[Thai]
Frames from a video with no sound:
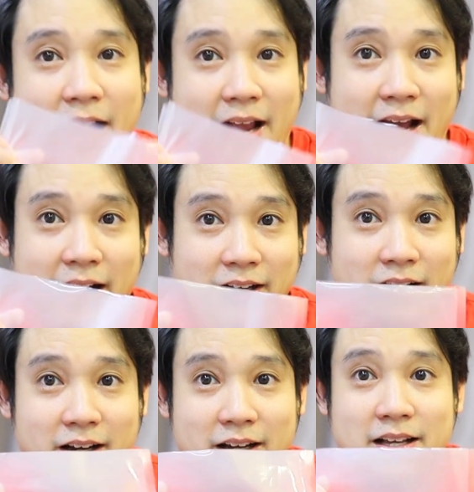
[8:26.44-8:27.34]
อากาศ
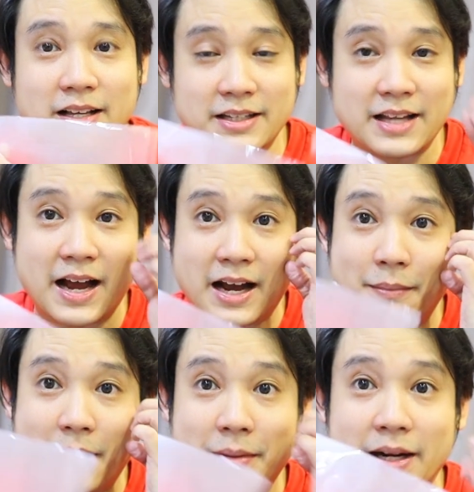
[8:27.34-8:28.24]
ก็ยังเข้า
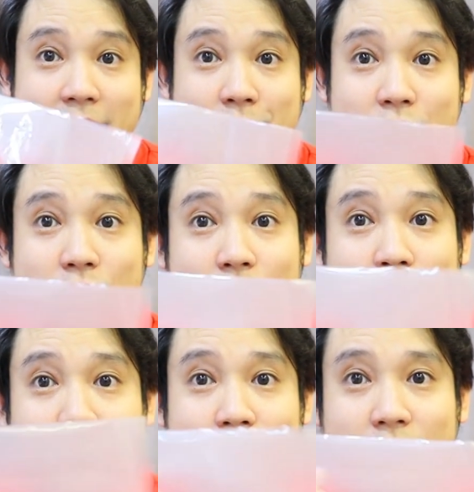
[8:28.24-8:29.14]
ไปเหมือนเดิมอยู่
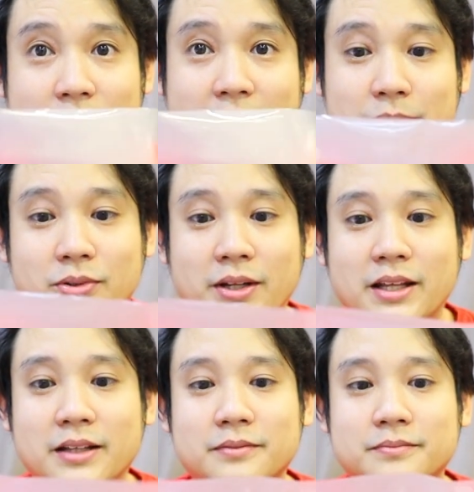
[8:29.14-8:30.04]
นะครับตรง
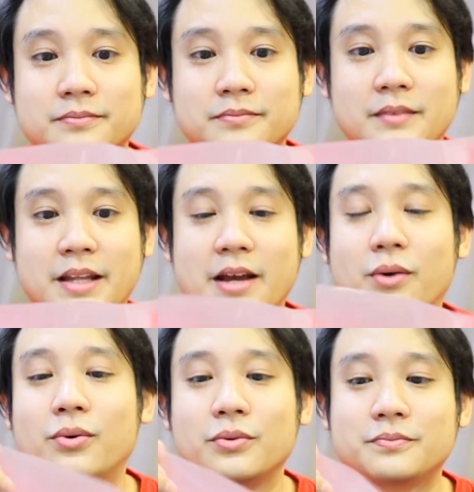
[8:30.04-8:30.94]
นี้เดี๋ยว